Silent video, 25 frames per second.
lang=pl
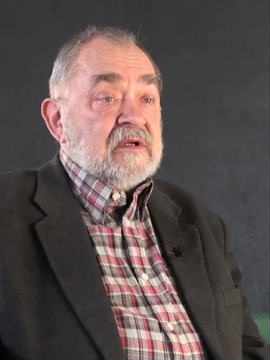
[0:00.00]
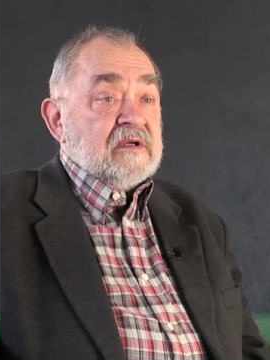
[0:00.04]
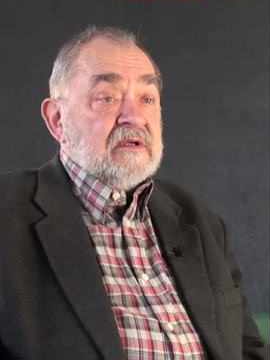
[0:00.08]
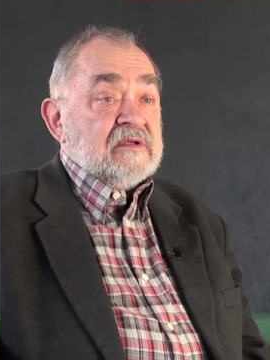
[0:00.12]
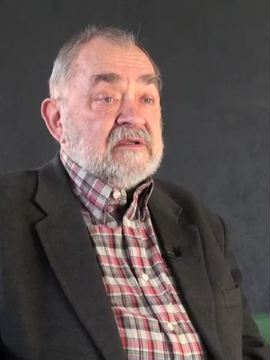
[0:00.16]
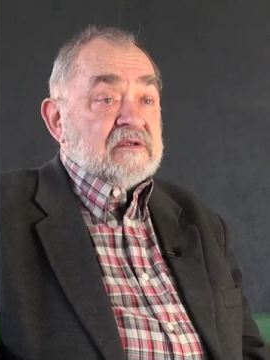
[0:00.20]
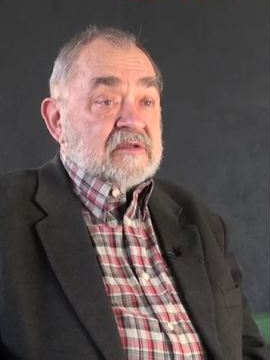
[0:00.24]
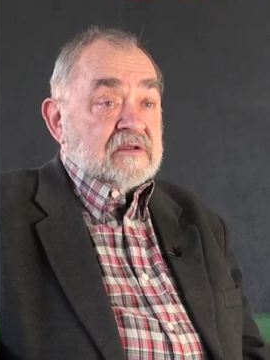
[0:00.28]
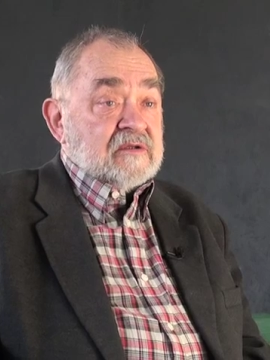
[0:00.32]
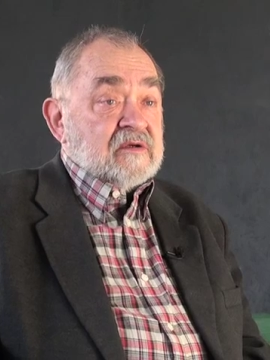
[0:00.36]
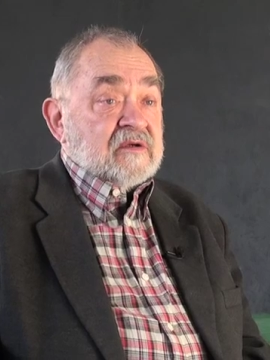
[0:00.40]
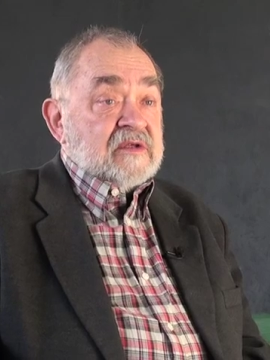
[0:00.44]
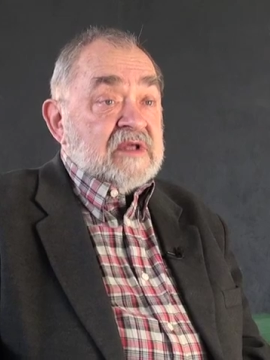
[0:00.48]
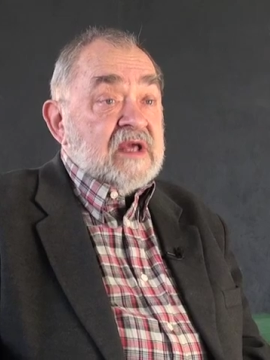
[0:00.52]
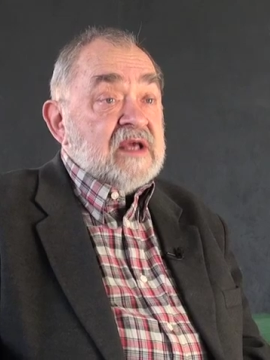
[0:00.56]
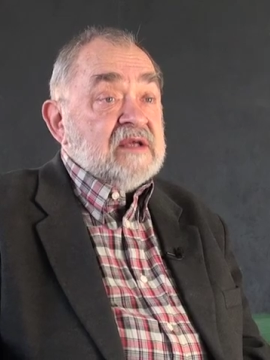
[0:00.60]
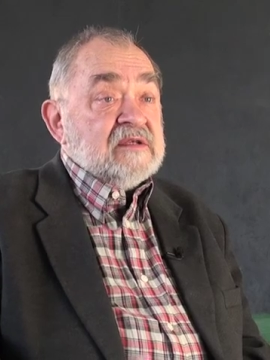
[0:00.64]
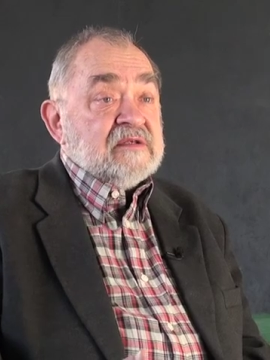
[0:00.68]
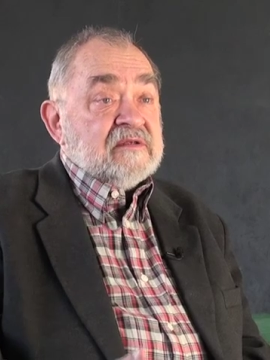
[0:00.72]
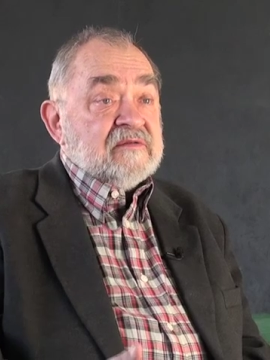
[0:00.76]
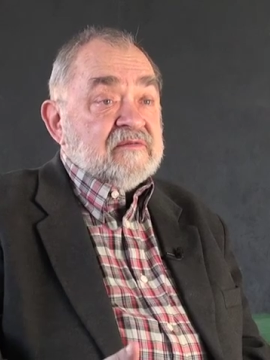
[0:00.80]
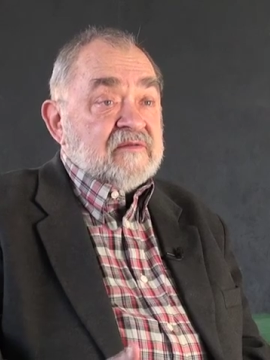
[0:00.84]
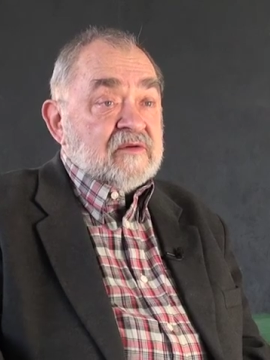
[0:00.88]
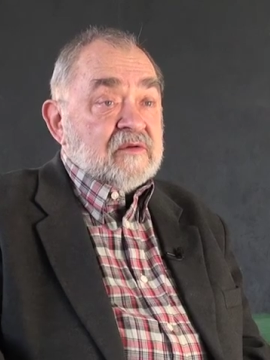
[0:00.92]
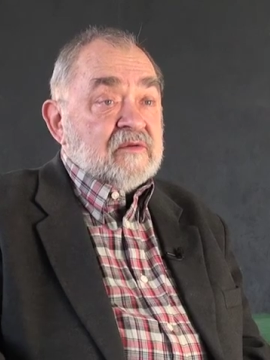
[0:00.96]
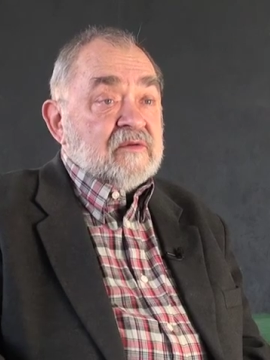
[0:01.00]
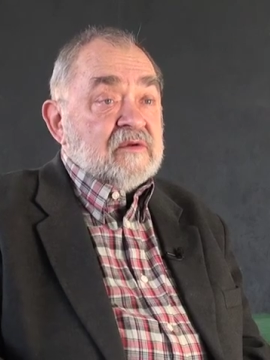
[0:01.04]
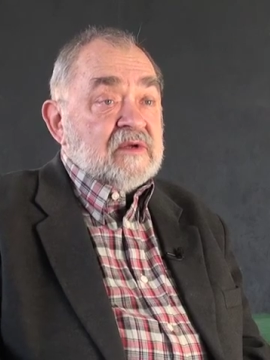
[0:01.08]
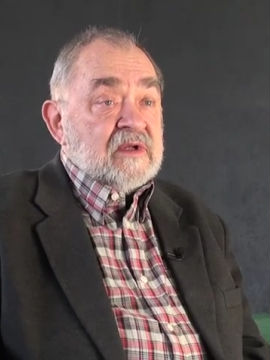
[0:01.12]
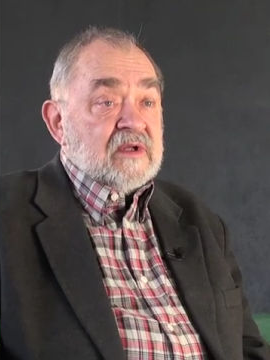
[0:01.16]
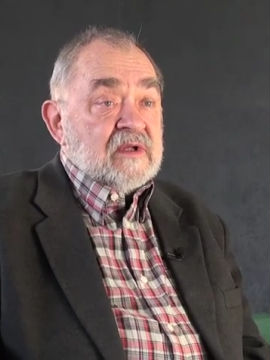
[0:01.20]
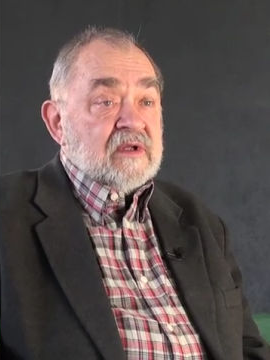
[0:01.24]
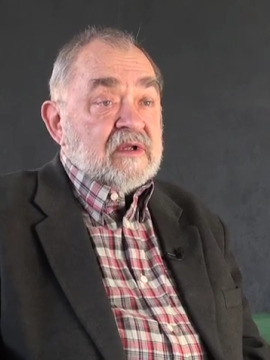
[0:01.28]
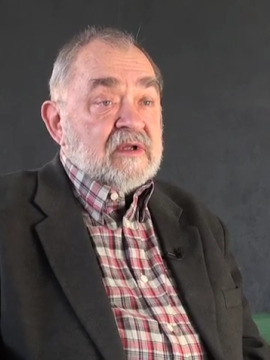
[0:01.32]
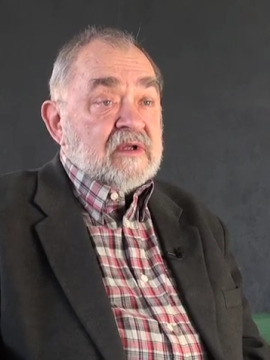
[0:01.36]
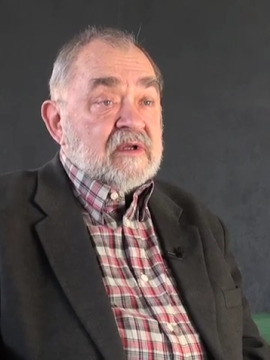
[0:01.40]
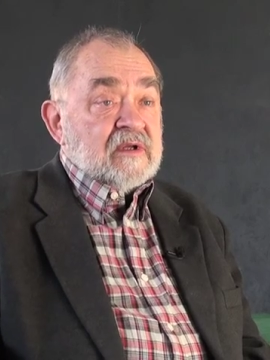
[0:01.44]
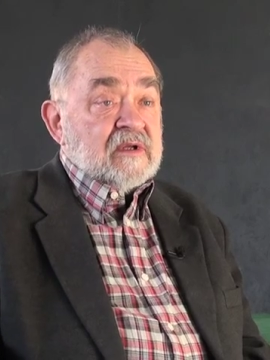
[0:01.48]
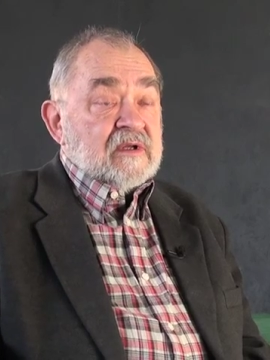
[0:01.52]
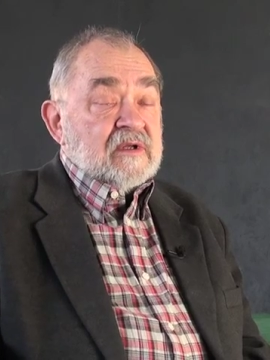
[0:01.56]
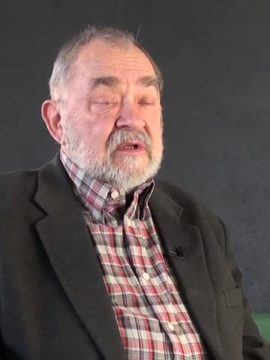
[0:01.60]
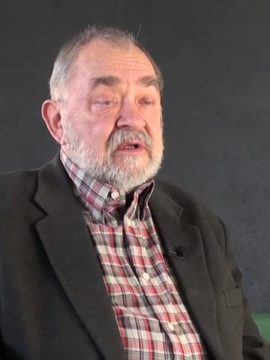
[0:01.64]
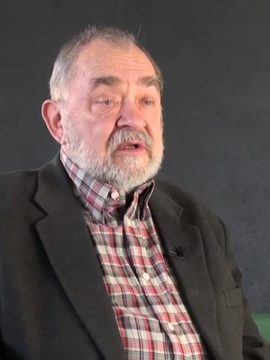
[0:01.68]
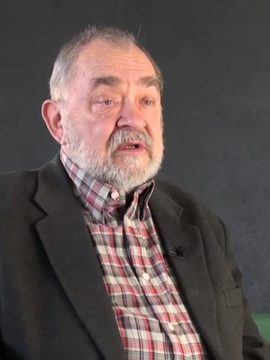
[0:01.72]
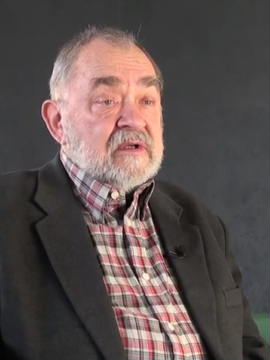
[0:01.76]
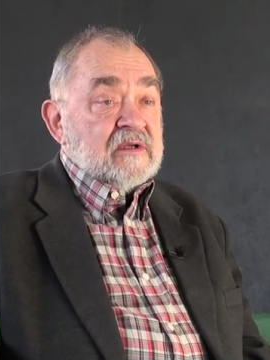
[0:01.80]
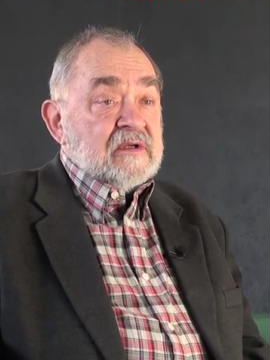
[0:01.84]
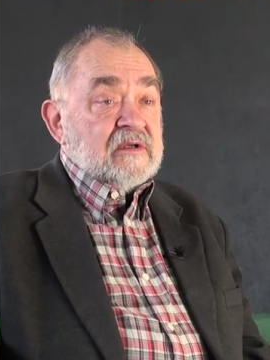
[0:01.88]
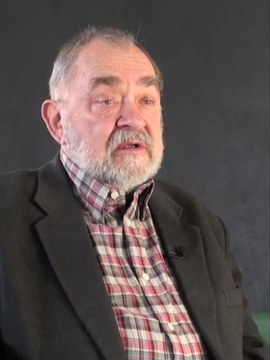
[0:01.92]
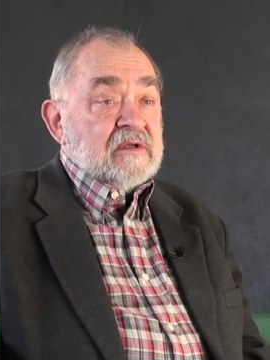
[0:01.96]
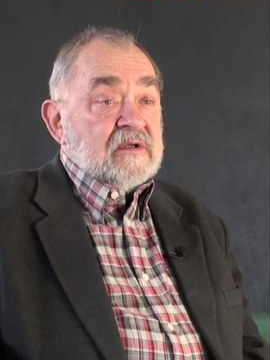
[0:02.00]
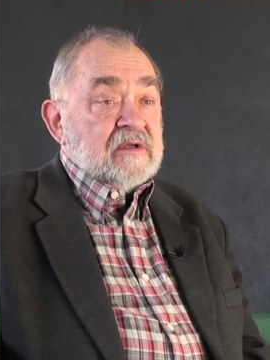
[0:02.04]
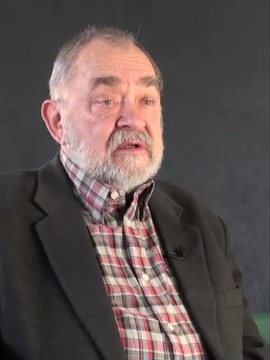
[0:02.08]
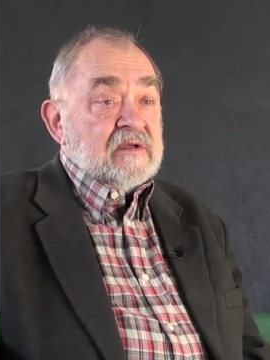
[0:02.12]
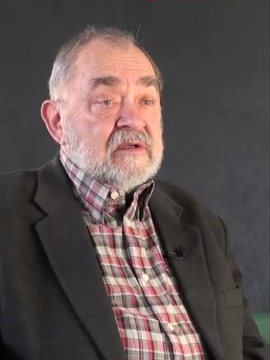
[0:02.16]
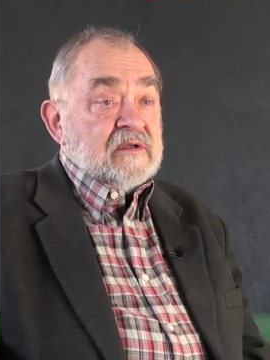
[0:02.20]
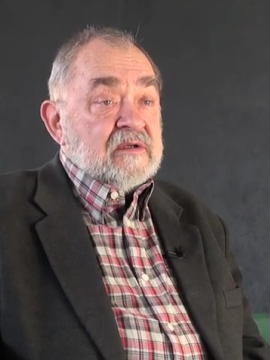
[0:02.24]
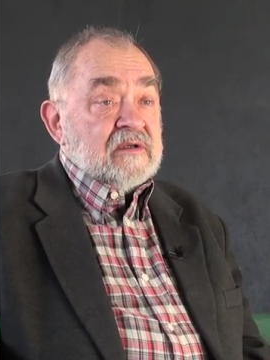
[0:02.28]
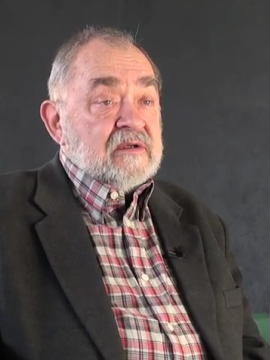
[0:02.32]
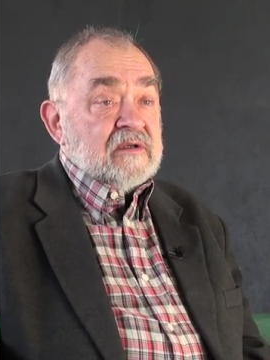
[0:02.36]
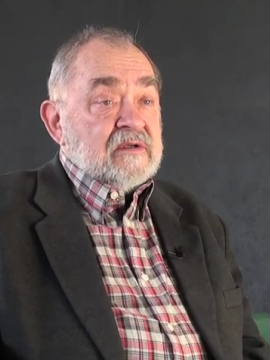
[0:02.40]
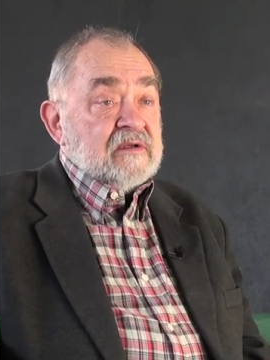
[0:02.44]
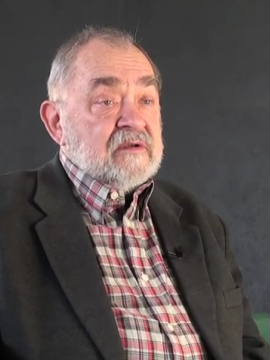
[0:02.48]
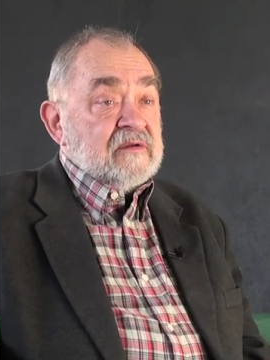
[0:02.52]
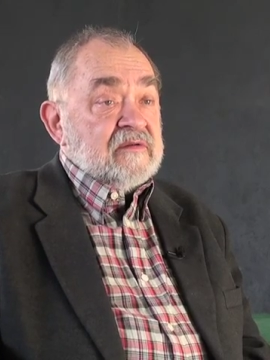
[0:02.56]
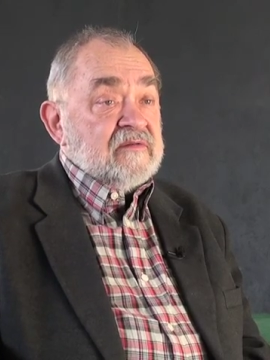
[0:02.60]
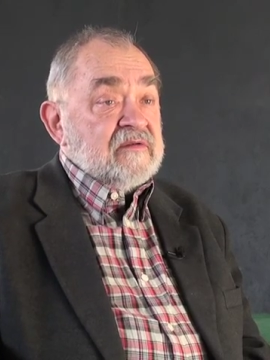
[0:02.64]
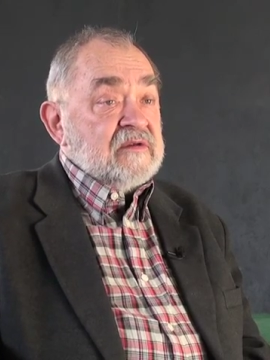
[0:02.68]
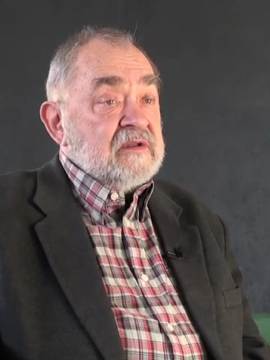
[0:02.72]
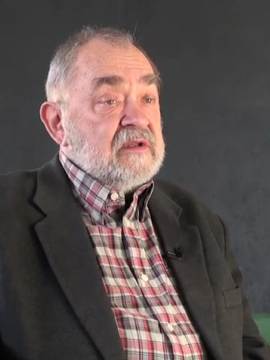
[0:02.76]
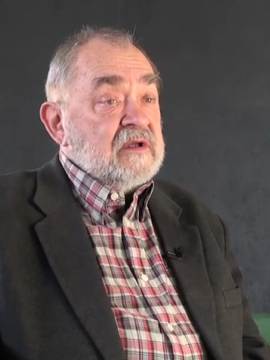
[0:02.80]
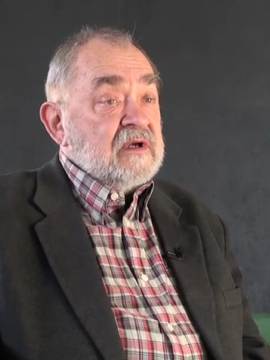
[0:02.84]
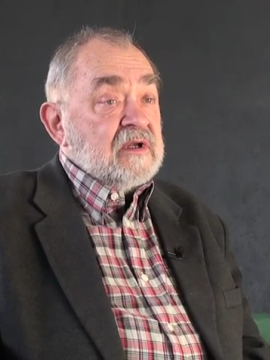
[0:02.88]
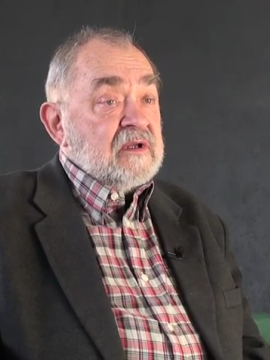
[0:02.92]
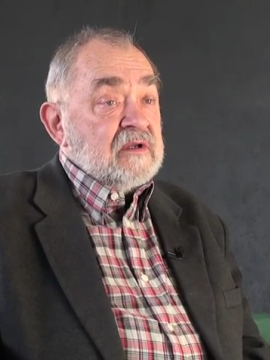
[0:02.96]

e, czy to jest w ogóle e, wina